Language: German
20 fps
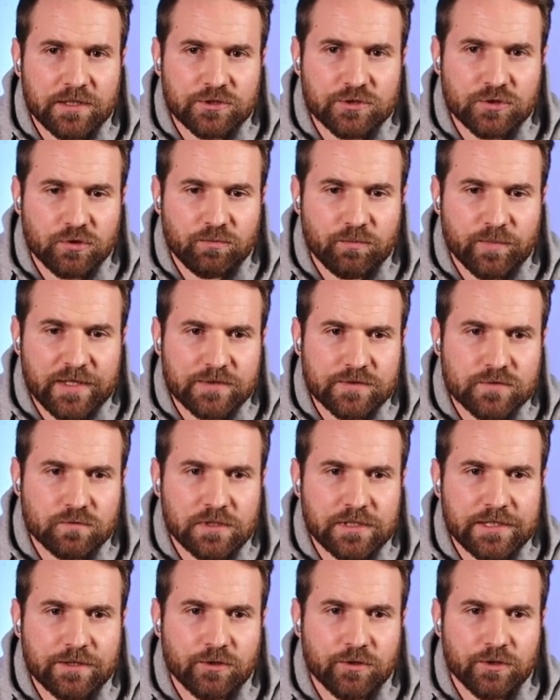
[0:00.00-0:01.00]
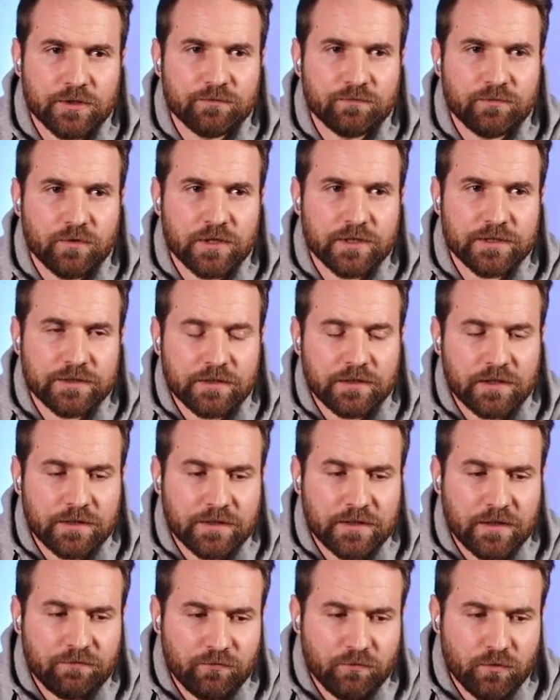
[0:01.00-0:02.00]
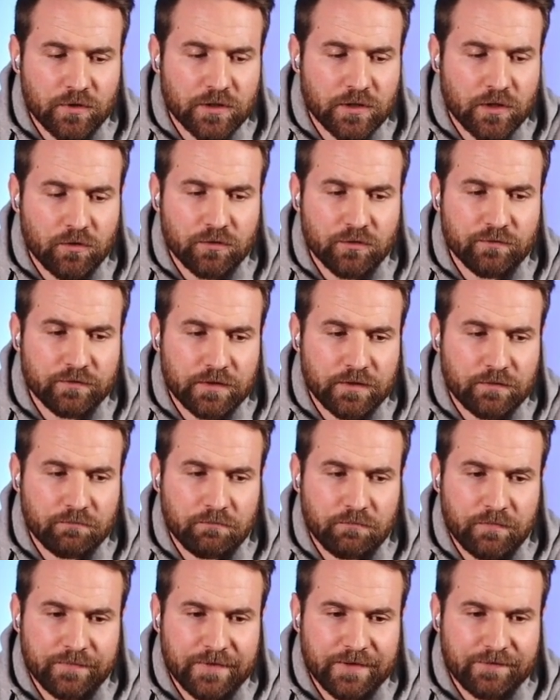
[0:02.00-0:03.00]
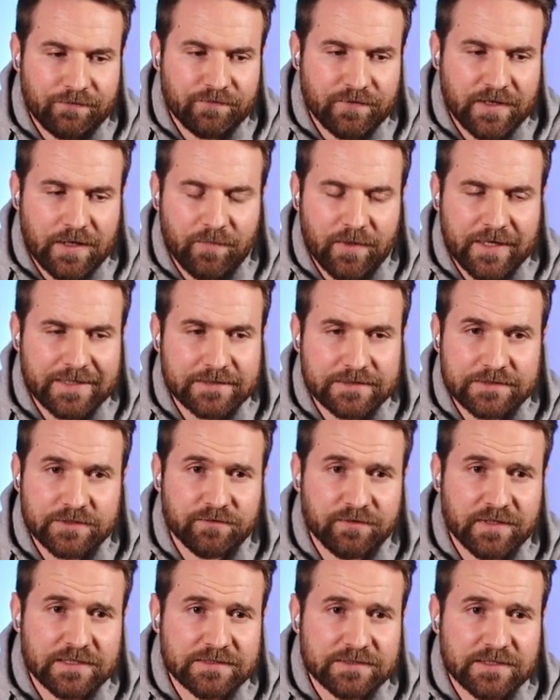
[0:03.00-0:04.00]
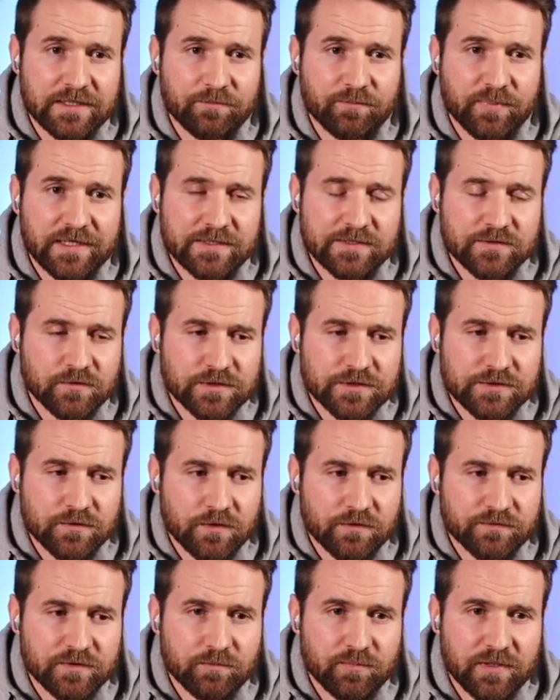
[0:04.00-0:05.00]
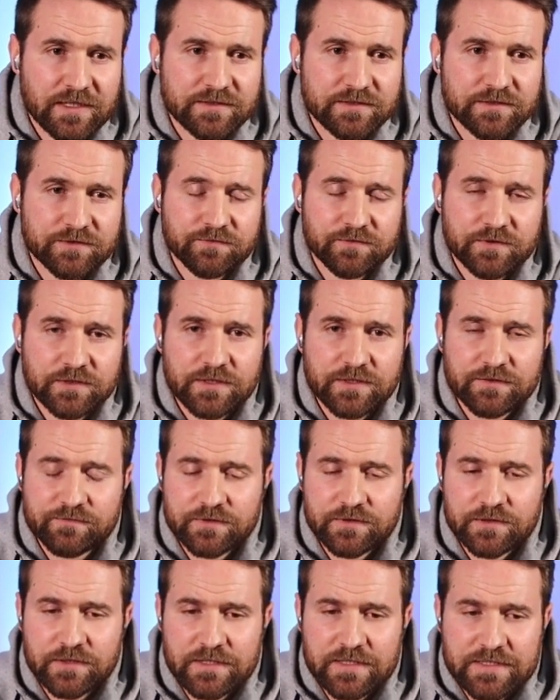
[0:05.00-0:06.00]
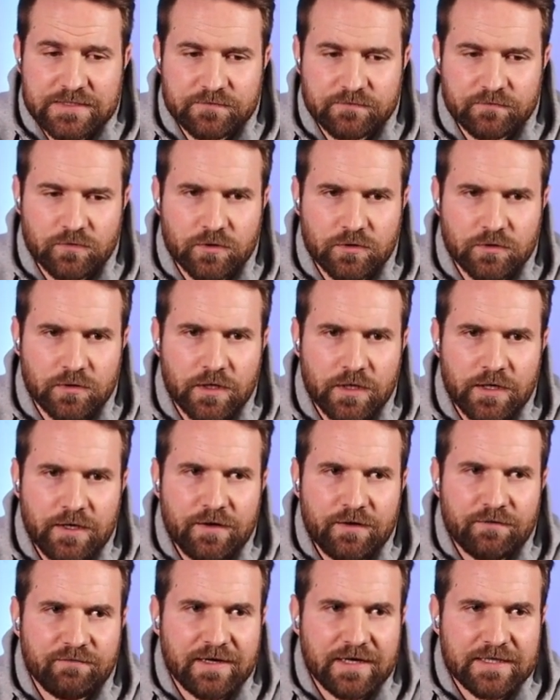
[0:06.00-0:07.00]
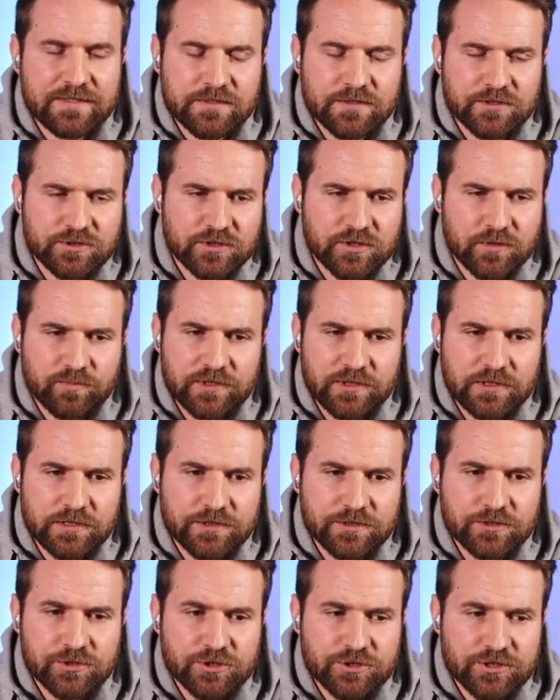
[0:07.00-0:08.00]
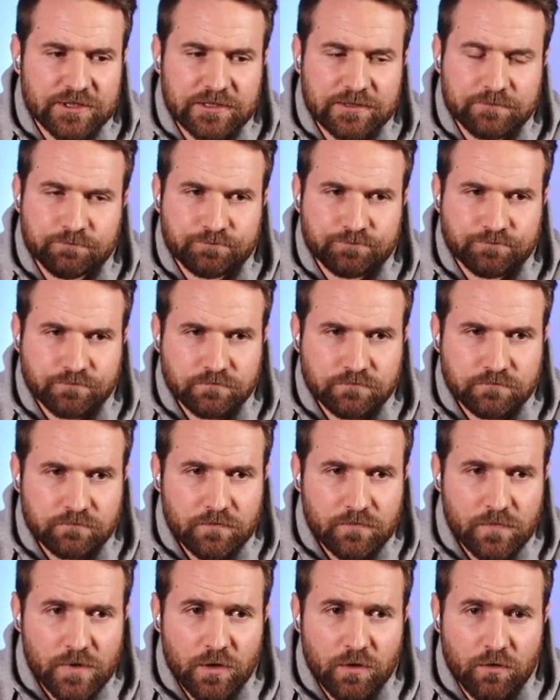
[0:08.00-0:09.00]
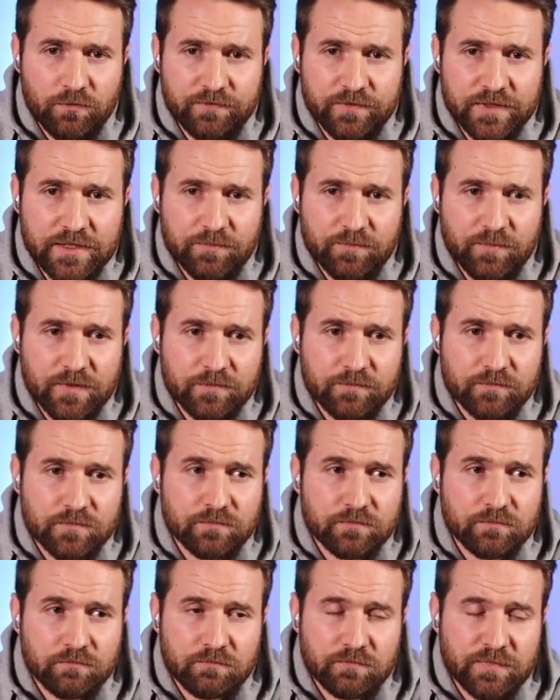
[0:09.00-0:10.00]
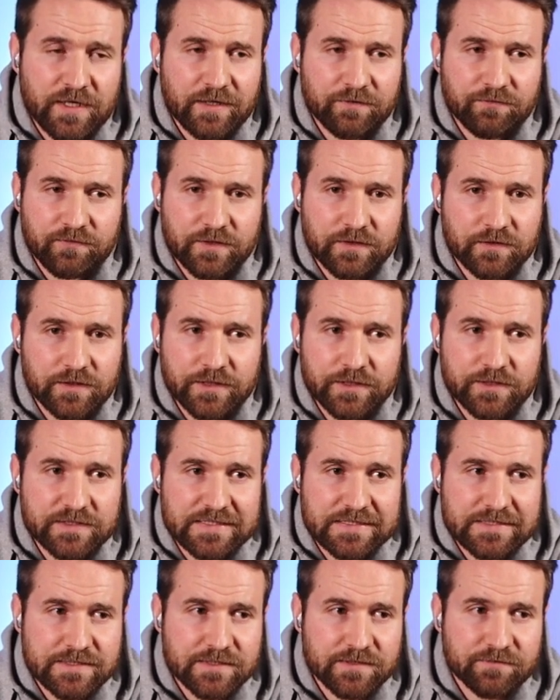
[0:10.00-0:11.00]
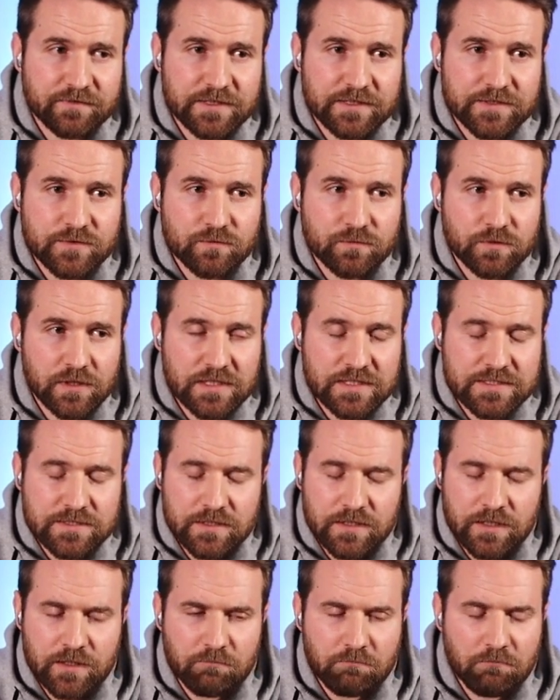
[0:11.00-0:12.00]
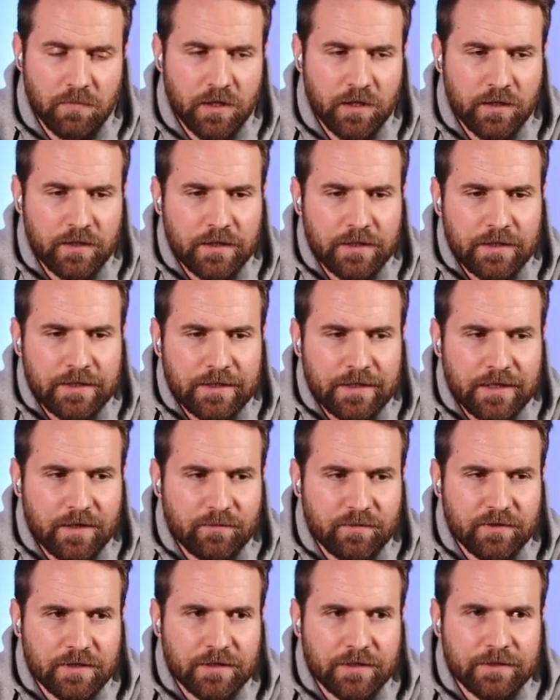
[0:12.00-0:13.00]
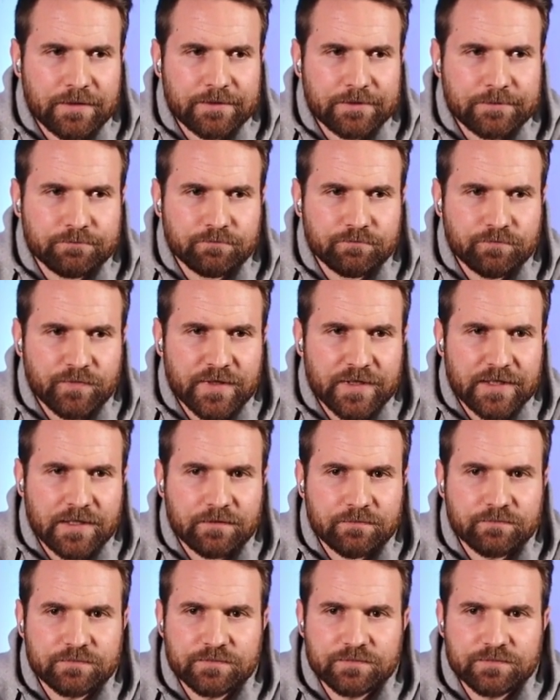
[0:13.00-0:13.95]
noch mehr zulegen können, vor allen Dingen nach vorne auch wir haben eigentlich die Qualität, bringt es noch nicht so auf die Platte. Ich finde, dass wir in den letzten Wochen wahnsinnig stabil hinten stehen. Auch wenig, ähm, ja, ich fand gegen 60 wenig zugelassen haben. Aber ähm, ja,